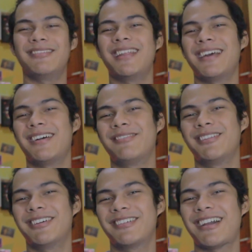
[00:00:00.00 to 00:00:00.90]
udah
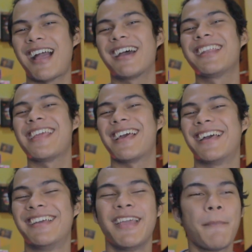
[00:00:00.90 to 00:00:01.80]
Allah udah kangen nih ya.
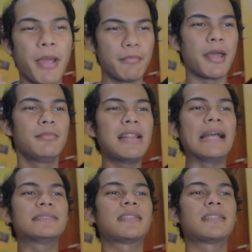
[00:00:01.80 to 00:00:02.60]
BBM lah